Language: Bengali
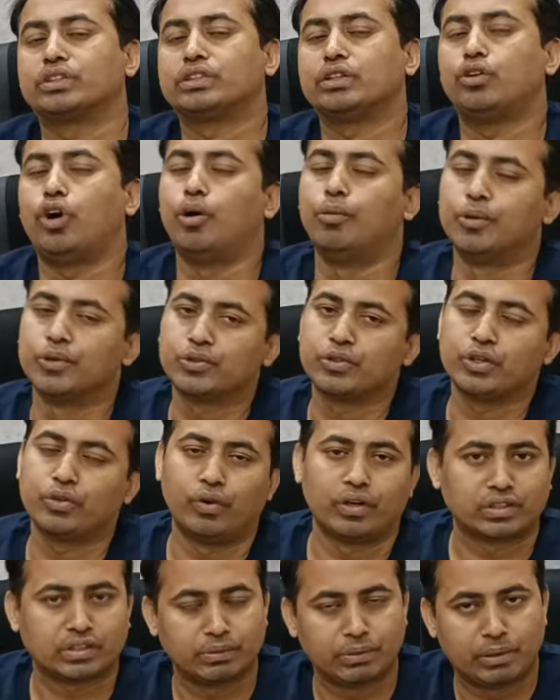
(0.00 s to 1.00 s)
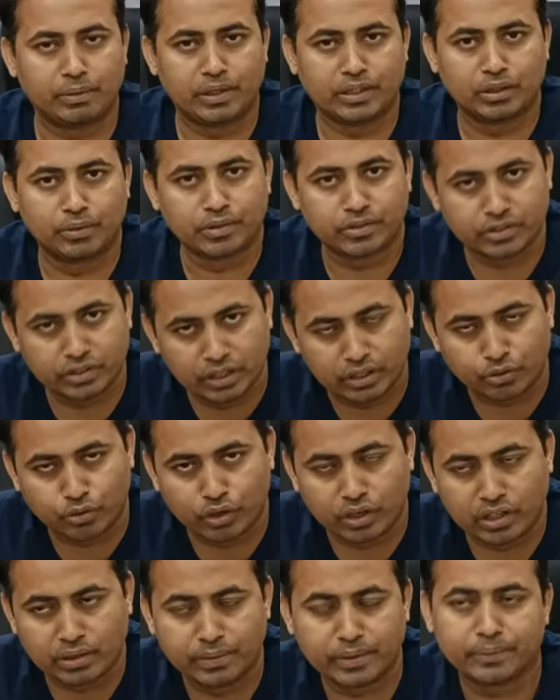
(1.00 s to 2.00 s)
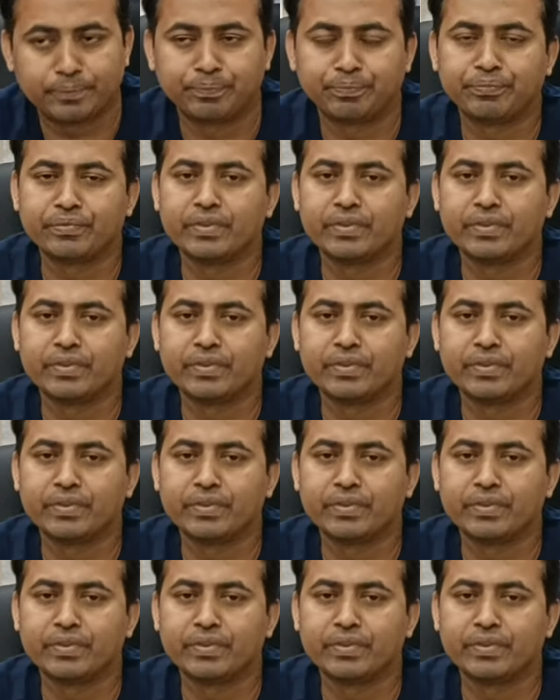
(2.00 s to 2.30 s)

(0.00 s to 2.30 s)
করতে চাও অবশ্যই হোয়াটসঅ্যাপের মাধ্যমে শেয়ার করে দেবে